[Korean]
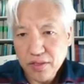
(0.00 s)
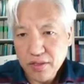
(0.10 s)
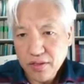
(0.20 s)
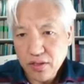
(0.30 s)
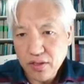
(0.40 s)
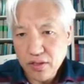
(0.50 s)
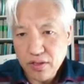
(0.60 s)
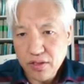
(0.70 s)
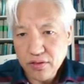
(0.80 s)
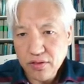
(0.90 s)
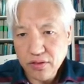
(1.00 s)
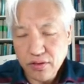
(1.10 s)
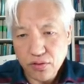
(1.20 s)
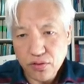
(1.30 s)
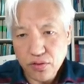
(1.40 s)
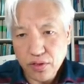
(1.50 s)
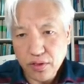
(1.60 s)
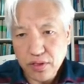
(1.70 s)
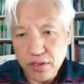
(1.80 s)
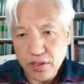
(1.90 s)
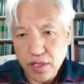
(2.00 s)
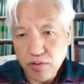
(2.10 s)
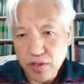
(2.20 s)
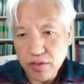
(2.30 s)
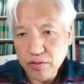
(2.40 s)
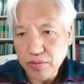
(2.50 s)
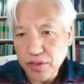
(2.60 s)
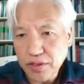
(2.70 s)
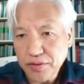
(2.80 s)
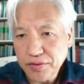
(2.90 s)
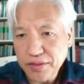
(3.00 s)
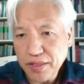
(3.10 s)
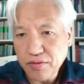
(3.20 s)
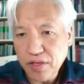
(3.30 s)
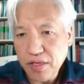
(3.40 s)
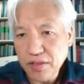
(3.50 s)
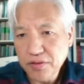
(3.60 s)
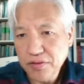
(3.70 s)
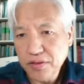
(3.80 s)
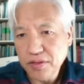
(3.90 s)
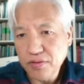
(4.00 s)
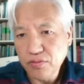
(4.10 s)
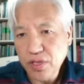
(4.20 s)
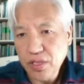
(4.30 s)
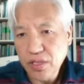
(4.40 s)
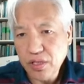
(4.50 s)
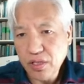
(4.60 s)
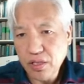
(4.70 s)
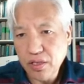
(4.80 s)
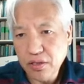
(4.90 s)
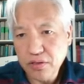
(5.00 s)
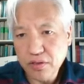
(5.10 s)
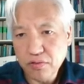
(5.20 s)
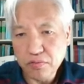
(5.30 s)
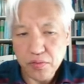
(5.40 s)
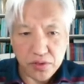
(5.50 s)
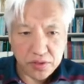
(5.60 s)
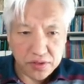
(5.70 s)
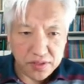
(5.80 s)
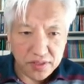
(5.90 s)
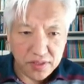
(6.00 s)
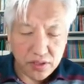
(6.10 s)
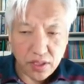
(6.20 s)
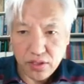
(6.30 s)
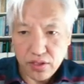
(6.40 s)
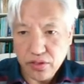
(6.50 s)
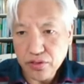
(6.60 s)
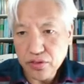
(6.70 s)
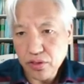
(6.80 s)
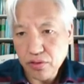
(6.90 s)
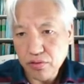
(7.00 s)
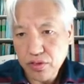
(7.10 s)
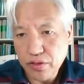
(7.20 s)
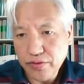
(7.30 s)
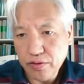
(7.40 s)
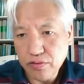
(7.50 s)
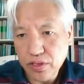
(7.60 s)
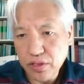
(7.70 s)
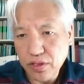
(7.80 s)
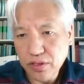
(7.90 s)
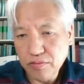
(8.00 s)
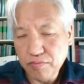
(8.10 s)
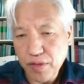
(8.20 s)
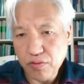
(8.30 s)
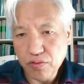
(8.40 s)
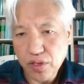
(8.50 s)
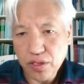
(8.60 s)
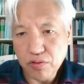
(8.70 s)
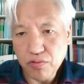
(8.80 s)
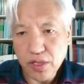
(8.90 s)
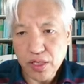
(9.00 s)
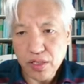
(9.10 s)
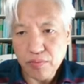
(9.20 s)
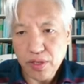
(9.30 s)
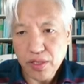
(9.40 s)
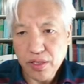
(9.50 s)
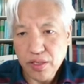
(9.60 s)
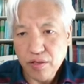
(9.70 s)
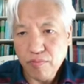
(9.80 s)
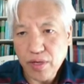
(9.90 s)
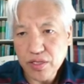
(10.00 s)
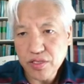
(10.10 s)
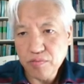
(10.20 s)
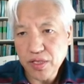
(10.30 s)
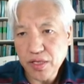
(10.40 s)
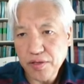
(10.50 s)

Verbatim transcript: 어, 어떤 교수들은 그냥 야외를 읽어버려요 아드나이 예, 유대인이 읽는 것이 꼭뭐 자기들 형식이고 제바오트 만군의 여호와 하나님의 말씀이다.